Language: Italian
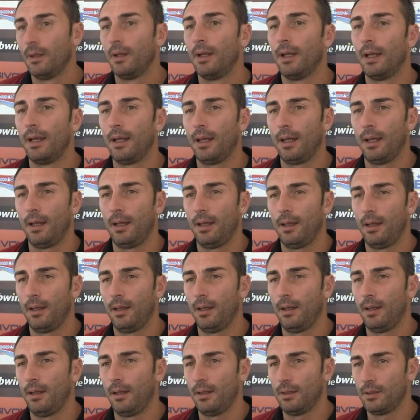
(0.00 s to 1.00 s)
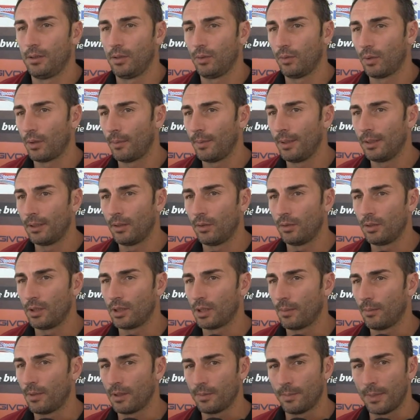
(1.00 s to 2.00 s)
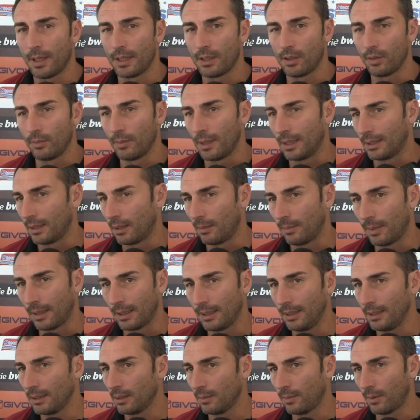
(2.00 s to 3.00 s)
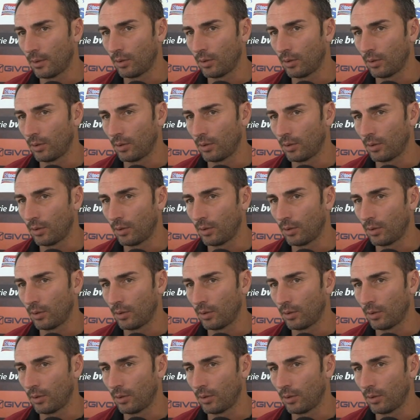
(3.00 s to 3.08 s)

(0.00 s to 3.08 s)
Eh, sicuramente non ci siamo espressi come l'altra partita,